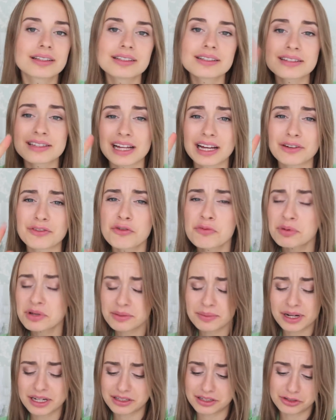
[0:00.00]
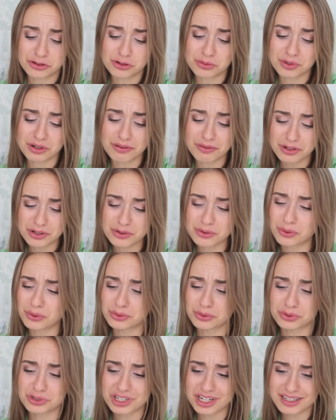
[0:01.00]
Не знаю, вы понимаете, о чем я говорю.
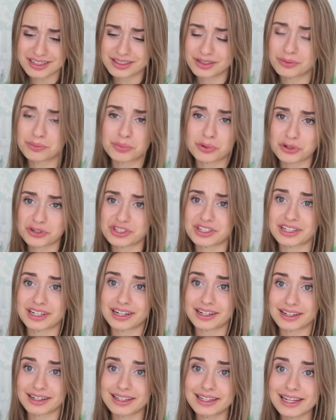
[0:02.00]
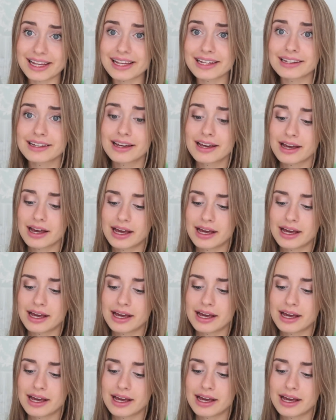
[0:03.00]
Он ужасный, он просто как клей.